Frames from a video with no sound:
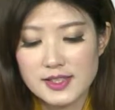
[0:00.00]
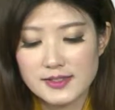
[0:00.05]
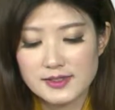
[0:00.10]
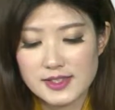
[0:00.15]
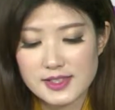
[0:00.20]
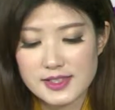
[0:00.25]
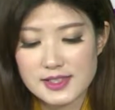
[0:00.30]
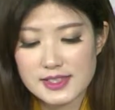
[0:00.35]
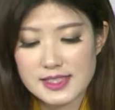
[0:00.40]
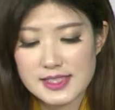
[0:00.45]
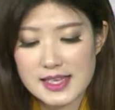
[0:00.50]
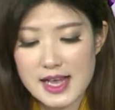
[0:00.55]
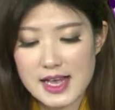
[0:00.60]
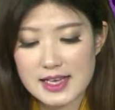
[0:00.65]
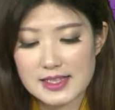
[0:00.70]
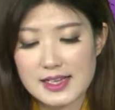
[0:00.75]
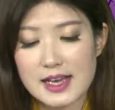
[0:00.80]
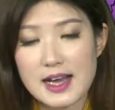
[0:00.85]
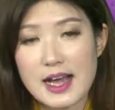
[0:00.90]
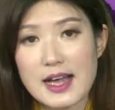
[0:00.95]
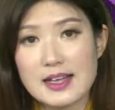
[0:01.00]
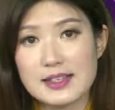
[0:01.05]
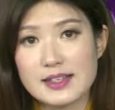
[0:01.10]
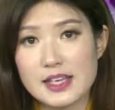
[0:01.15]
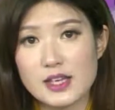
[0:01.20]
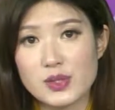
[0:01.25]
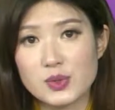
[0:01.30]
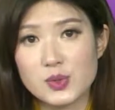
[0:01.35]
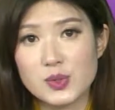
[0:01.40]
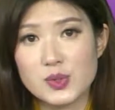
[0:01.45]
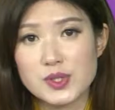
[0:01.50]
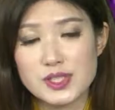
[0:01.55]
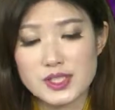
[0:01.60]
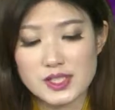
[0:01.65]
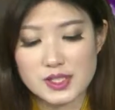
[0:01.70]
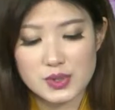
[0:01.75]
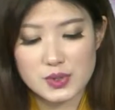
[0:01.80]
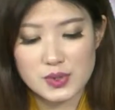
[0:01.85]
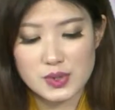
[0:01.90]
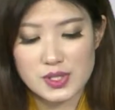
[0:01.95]
尼日利亚沿海铁路
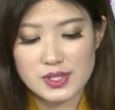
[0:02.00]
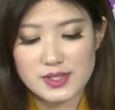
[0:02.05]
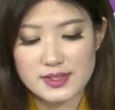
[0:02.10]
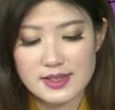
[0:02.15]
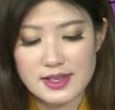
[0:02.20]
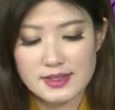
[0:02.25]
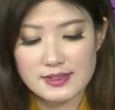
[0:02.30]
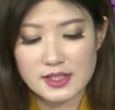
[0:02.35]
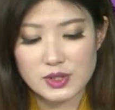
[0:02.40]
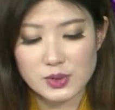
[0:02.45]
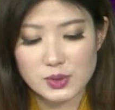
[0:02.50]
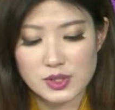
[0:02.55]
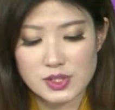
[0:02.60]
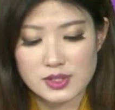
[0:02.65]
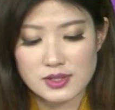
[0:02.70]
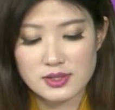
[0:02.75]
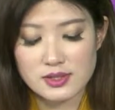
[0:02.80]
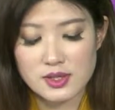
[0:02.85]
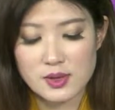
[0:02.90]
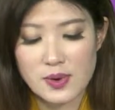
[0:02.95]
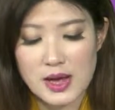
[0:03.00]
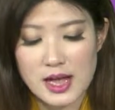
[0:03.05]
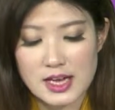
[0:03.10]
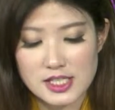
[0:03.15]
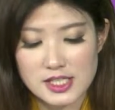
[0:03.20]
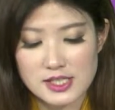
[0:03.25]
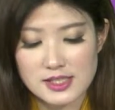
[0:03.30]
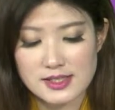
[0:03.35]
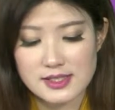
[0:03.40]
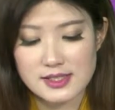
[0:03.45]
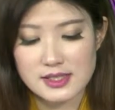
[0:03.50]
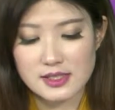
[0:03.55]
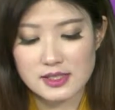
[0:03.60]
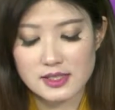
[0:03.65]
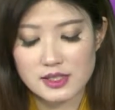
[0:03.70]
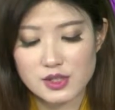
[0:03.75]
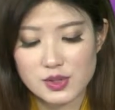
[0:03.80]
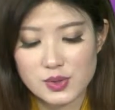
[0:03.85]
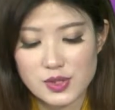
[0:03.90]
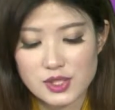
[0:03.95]
经过三年多的策划设计
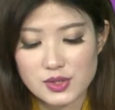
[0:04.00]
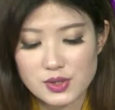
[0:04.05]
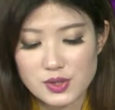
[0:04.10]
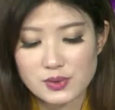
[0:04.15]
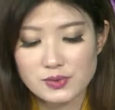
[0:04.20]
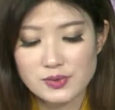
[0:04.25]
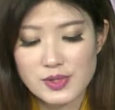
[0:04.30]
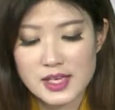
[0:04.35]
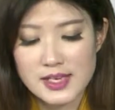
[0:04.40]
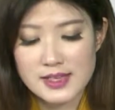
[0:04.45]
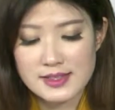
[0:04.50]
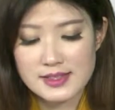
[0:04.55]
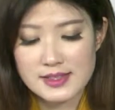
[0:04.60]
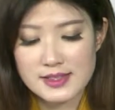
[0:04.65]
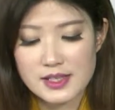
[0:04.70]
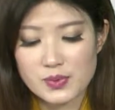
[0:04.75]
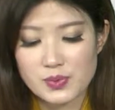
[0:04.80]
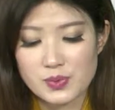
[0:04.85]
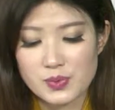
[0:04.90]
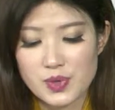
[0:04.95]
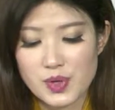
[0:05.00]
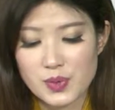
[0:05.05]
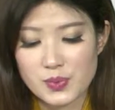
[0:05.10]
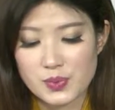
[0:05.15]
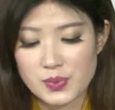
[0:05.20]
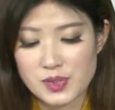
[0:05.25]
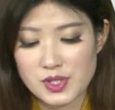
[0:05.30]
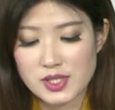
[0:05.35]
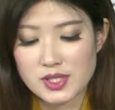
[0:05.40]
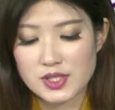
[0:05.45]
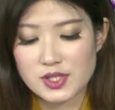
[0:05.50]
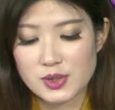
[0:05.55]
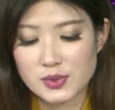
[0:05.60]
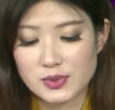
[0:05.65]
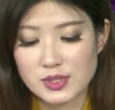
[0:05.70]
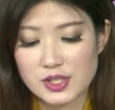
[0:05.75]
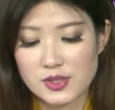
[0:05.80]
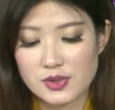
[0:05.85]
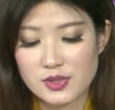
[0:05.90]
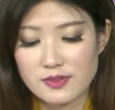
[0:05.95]
和追踪，今年五月五日，
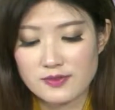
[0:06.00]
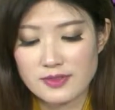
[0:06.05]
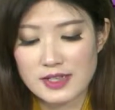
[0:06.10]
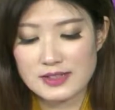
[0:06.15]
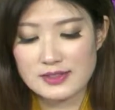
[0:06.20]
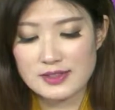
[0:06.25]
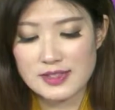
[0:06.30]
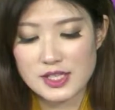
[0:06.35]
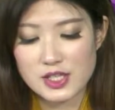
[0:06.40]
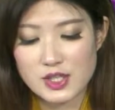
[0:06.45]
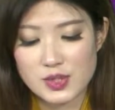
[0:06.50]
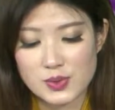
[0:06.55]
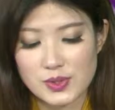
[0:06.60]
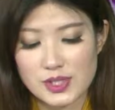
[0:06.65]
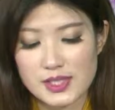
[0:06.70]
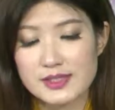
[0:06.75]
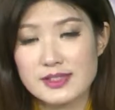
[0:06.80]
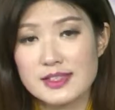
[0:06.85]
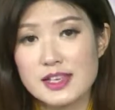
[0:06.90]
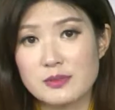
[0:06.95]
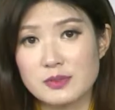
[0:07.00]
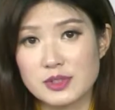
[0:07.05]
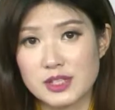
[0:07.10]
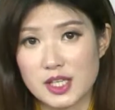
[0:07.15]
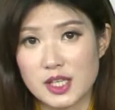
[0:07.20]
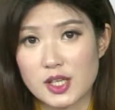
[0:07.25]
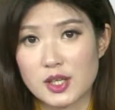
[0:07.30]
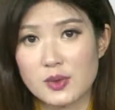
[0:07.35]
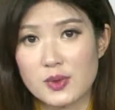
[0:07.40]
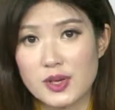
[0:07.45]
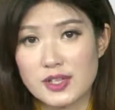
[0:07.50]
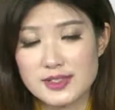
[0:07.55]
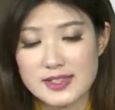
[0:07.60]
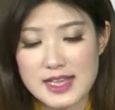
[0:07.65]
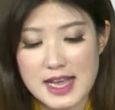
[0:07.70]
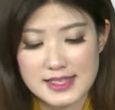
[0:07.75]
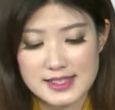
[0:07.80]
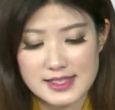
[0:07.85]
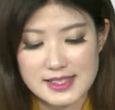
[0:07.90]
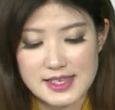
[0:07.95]
中尼双方签署了项目的框
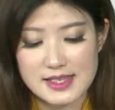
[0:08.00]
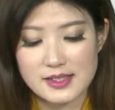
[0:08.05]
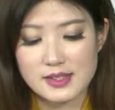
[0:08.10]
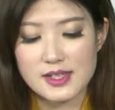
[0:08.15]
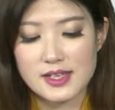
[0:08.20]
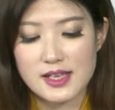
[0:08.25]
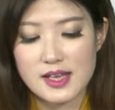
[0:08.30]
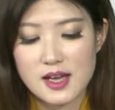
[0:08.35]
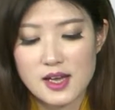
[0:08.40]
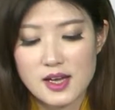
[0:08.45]
架协议，